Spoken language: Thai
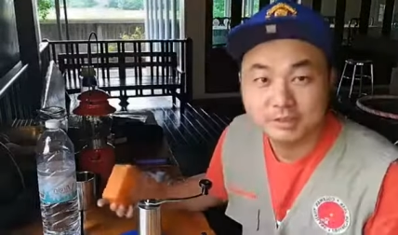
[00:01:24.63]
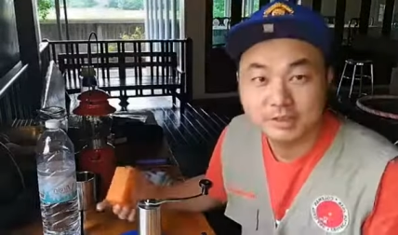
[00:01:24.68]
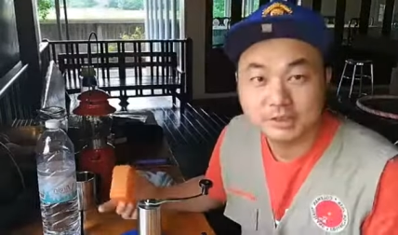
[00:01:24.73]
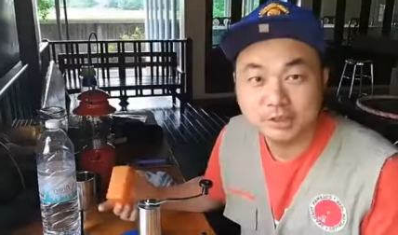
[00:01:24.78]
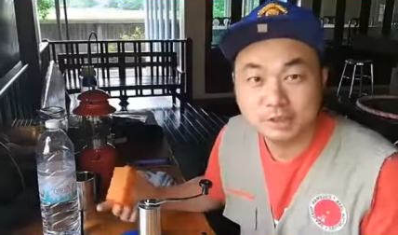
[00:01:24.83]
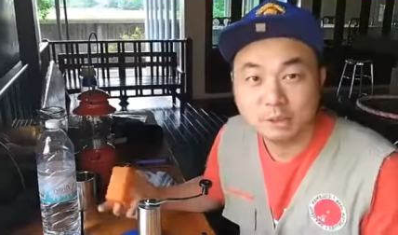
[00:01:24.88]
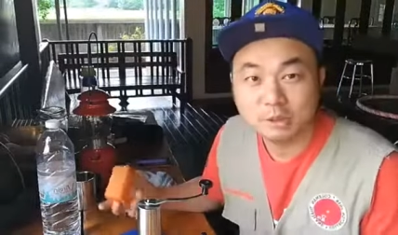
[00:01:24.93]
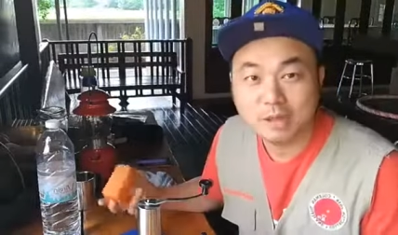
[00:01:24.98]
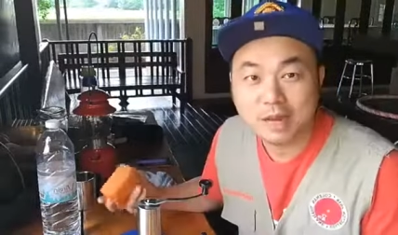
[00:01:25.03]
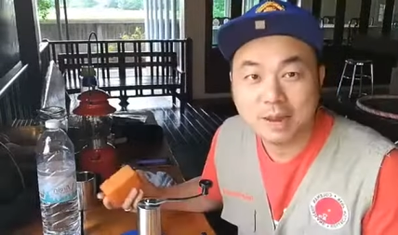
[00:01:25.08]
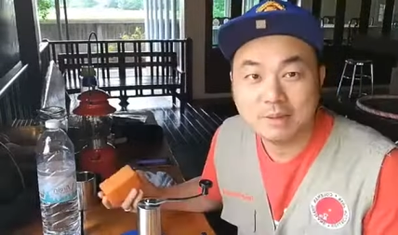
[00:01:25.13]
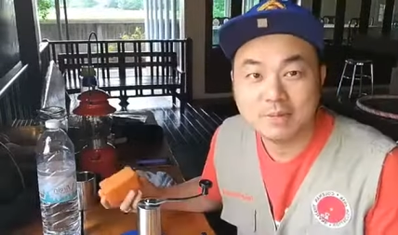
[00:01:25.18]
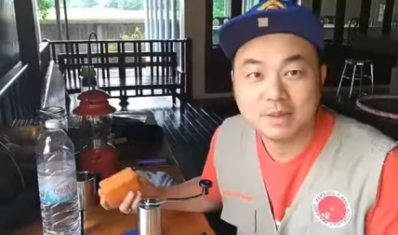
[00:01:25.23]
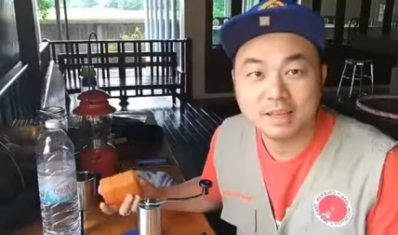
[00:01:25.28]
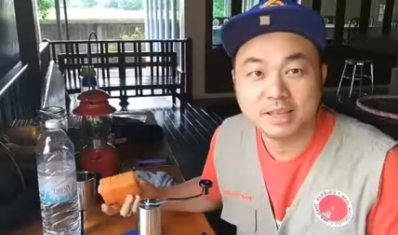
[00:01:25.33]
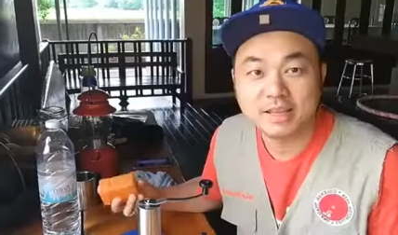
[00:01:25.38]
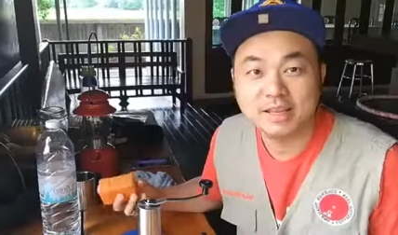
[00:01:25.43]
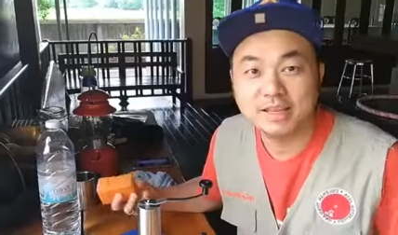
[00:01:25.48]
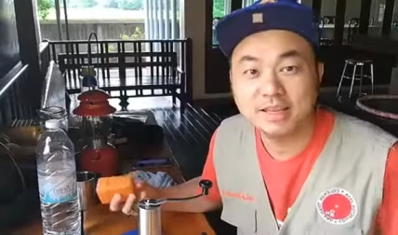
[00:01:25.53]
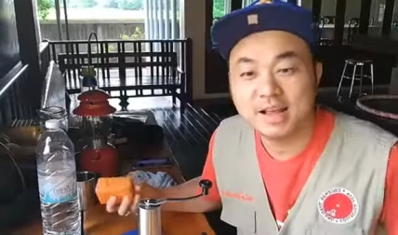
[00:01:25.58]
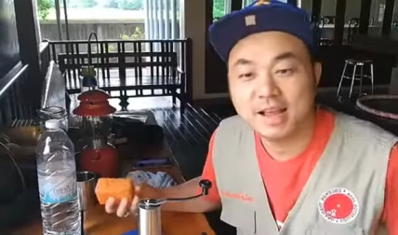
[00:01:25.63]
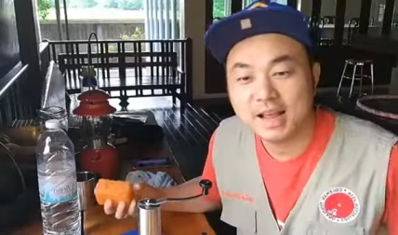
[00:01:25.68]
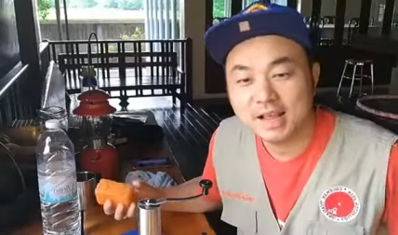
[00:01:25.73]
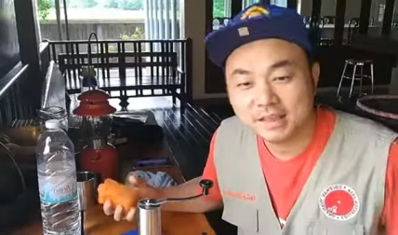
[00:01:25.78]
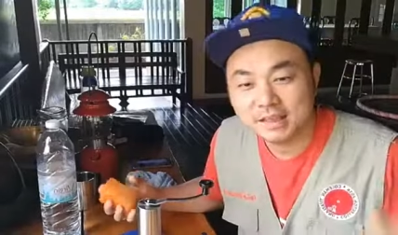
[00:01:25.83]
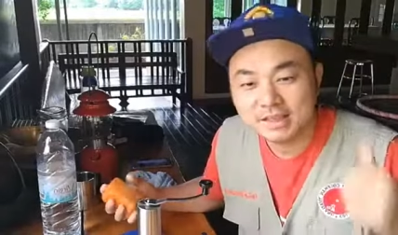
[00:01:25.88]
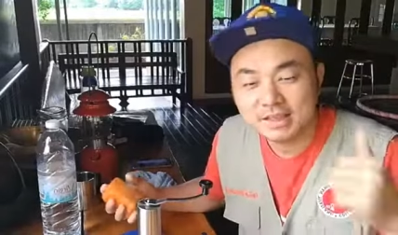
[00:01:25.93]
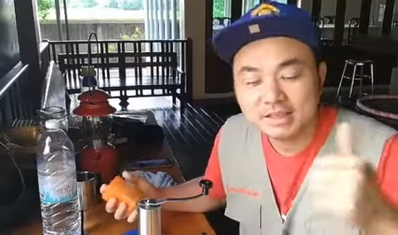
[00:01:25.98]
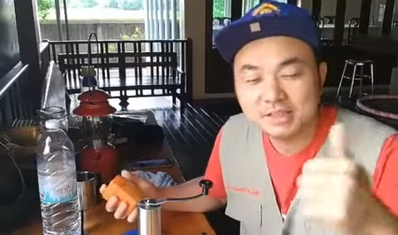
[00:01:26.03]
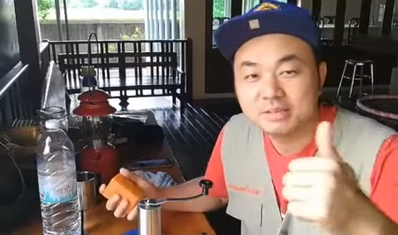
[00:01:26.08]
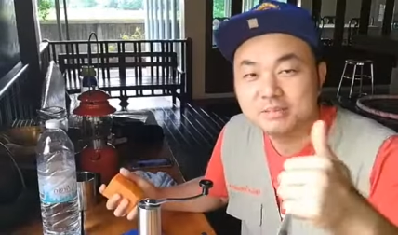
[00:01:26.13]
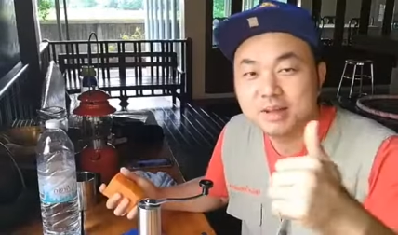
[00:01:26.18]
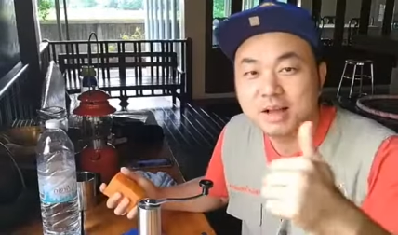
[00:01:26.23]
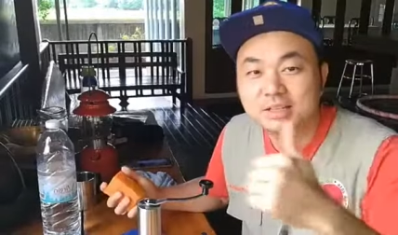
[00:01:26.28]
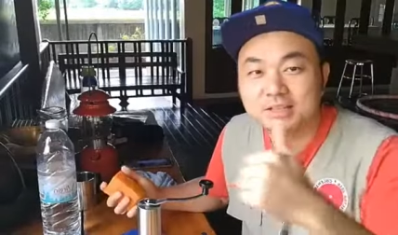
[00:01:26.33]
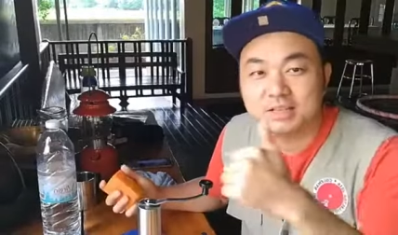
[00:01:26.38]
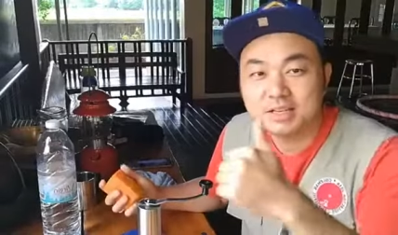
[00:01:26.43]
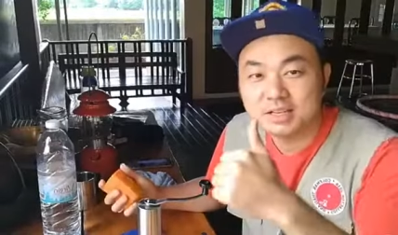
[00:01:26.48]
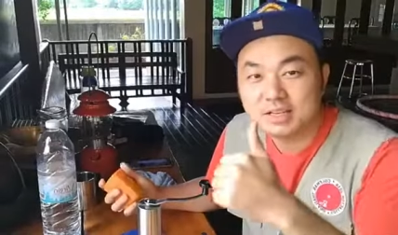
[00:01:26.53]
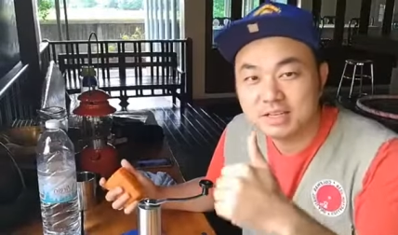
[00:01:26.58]
เช้าเช้าอย่างนี้นะฮะตื่นขึ้นมา
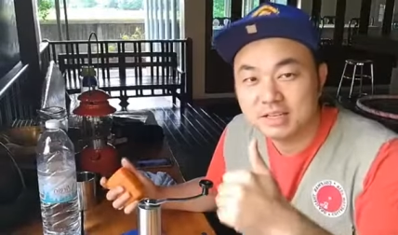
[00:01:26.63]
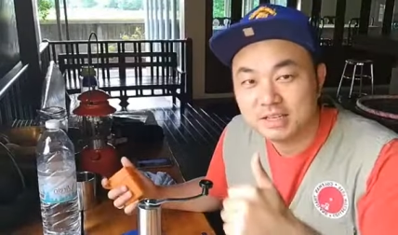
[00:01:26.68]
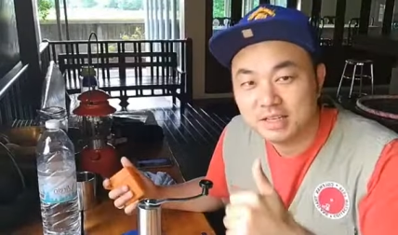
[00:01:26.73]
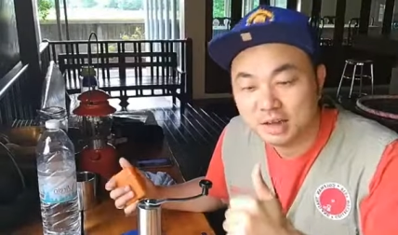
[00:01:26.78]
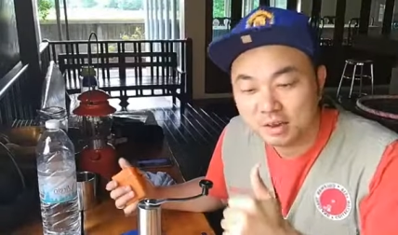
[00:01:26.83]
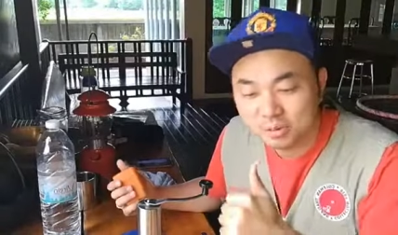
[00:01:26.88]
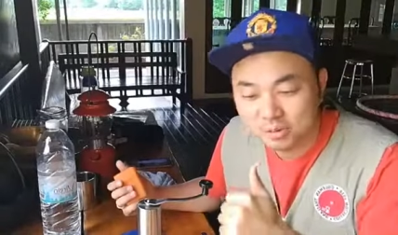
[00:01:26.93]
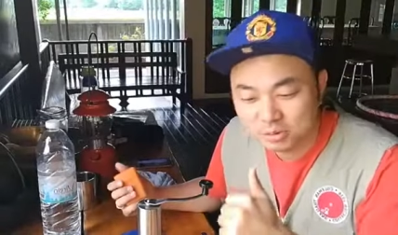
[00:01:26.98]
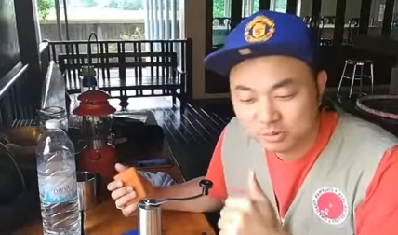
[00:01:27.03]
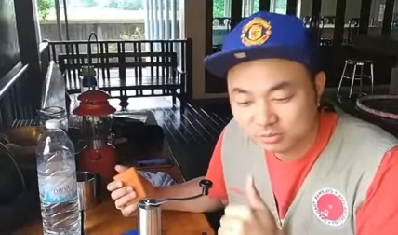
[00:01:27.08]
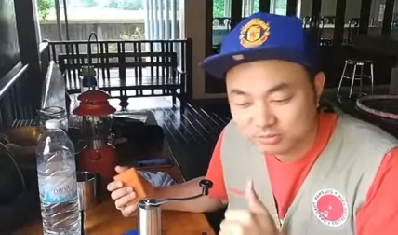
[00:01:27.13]
สิ่งที่เรา